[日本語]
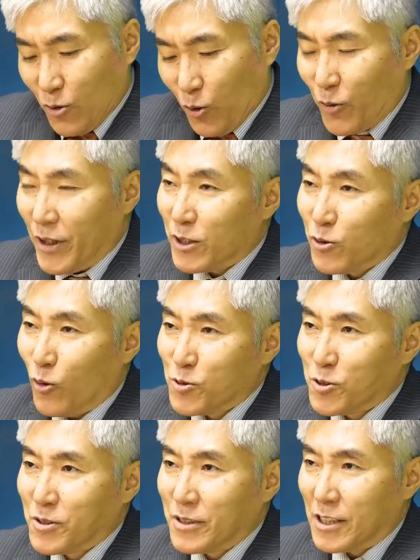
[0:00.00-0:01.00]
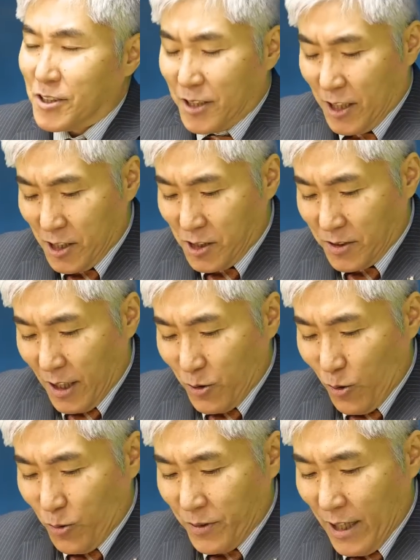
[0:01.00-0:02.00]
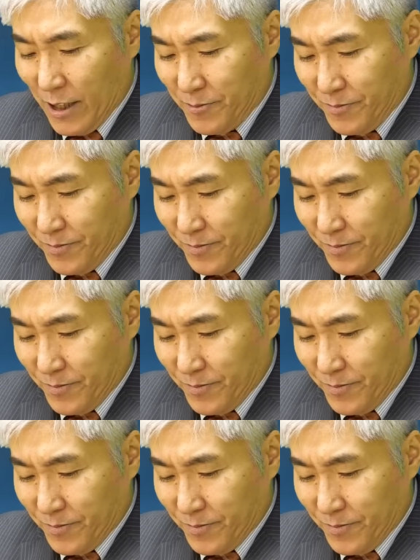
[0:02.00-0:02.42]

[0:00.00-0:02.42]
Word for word: この江藤淳が指摘したような